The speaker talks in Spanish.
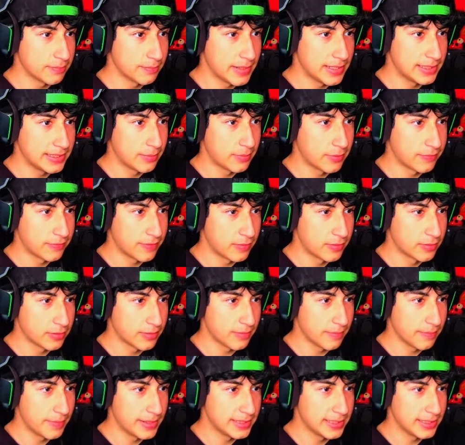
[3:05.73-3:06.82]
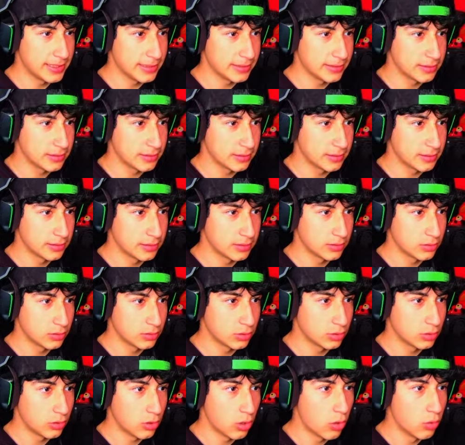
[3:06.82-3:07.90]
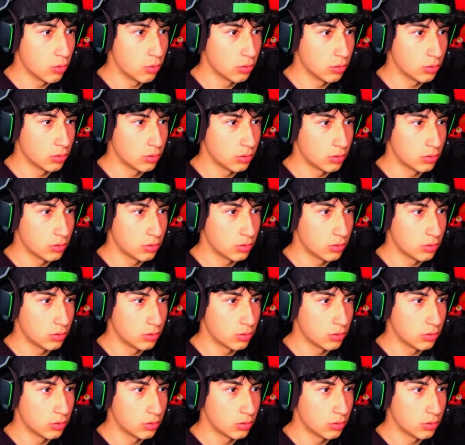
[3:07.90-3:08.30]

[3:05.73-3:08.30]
Vete, por favor. Vete. Oh.